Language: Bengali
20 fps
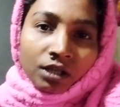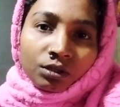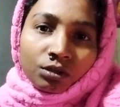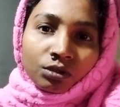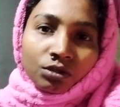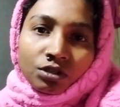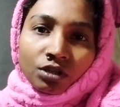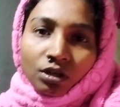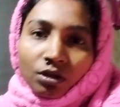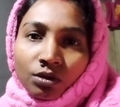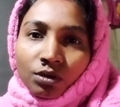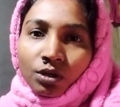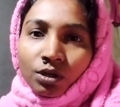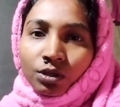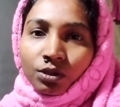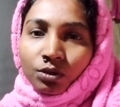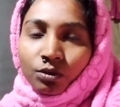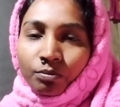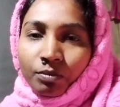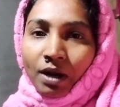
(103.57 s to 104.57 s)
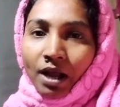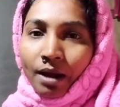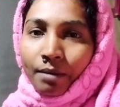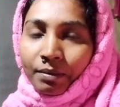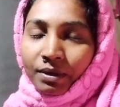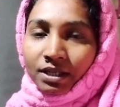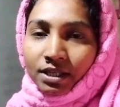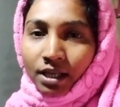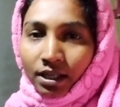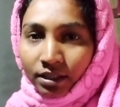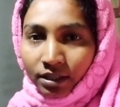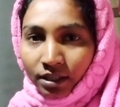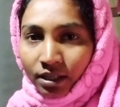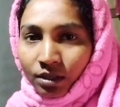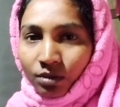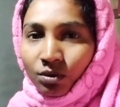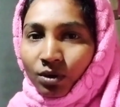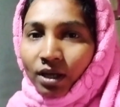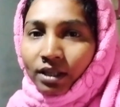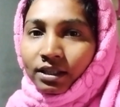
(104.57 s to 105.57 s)
তো চলো তোমরা আমার সাথে
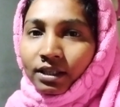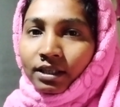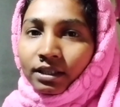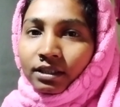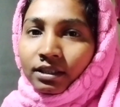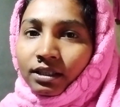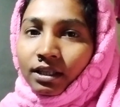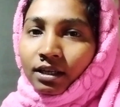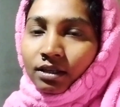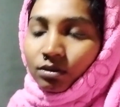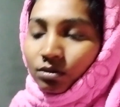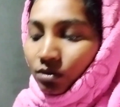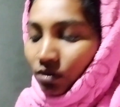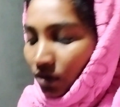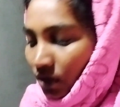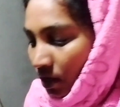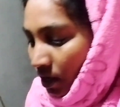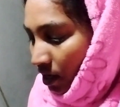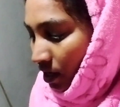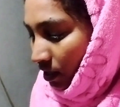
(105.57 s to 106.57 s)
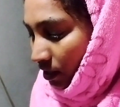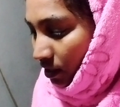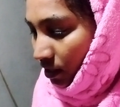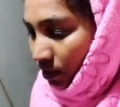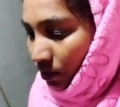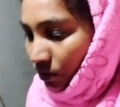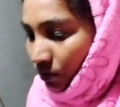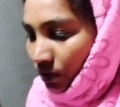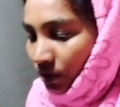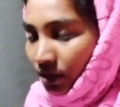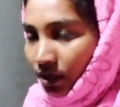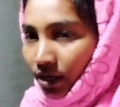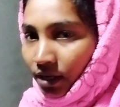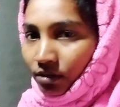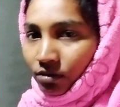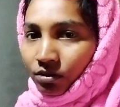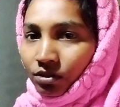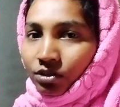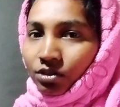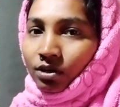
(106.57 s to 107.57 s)
থাকো আর দেখতে থাকো কি করি না
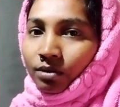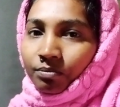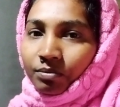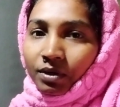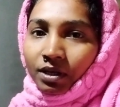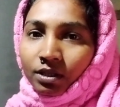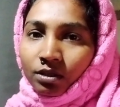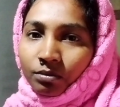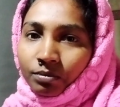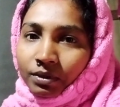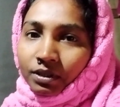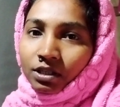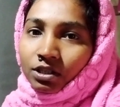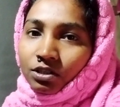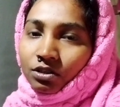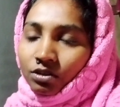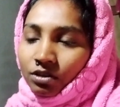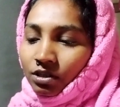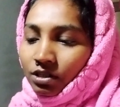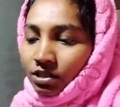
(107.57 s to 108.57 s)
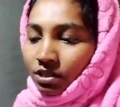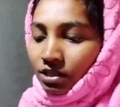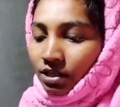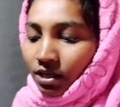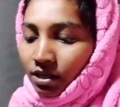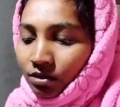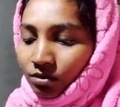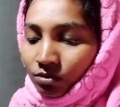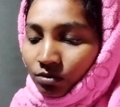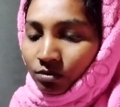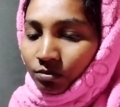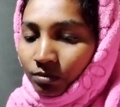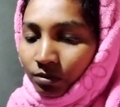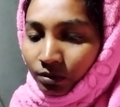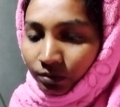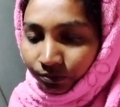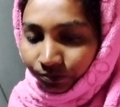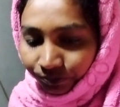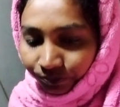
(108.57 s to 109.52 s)
করি সবটাই তোমাদের সঙ্গে শেয়ার করবো